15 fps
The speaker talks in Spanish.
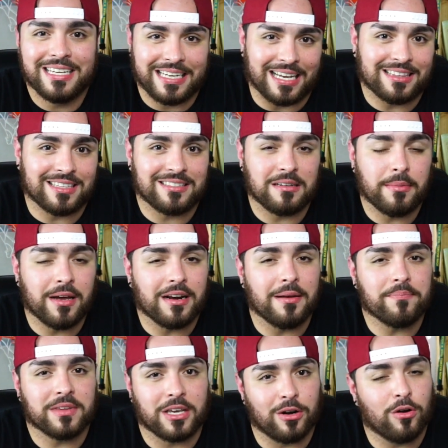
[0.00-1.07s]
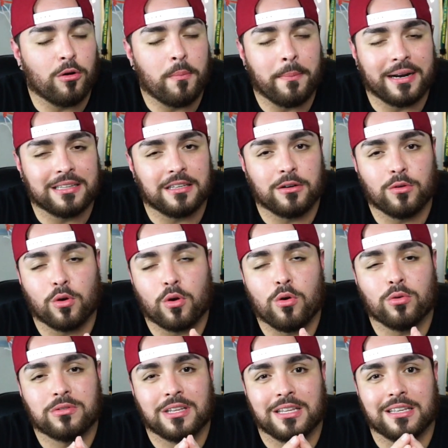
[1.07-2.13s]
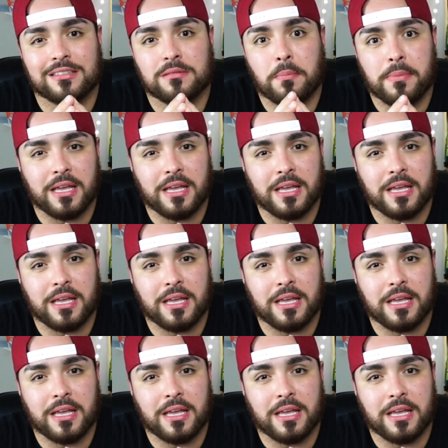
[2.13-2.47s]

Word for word: Y esta semana quiero compartir uno con ustedes